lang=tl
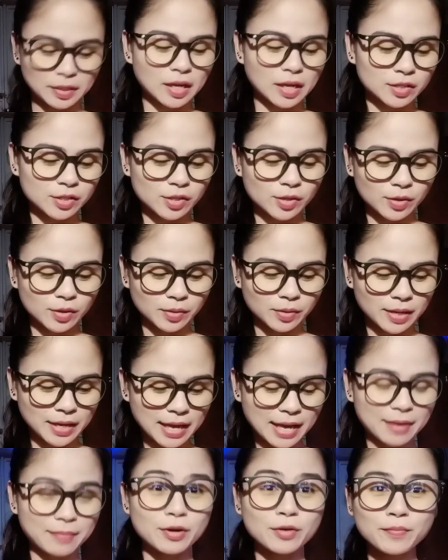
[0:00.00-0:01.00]
So,
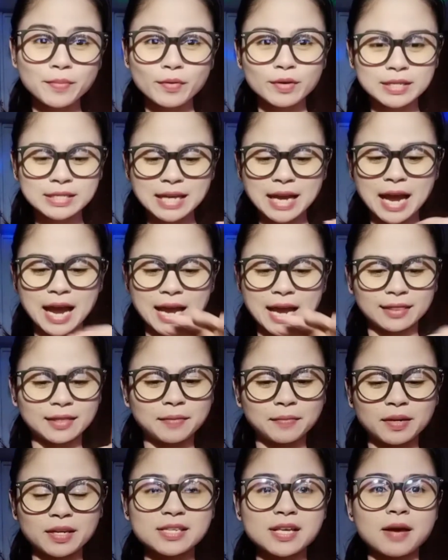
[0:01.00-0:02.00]
ayan, meron pong isang
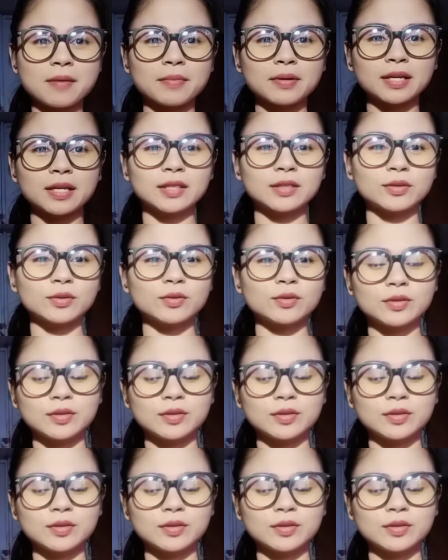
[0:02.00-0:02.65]
item kasama nito.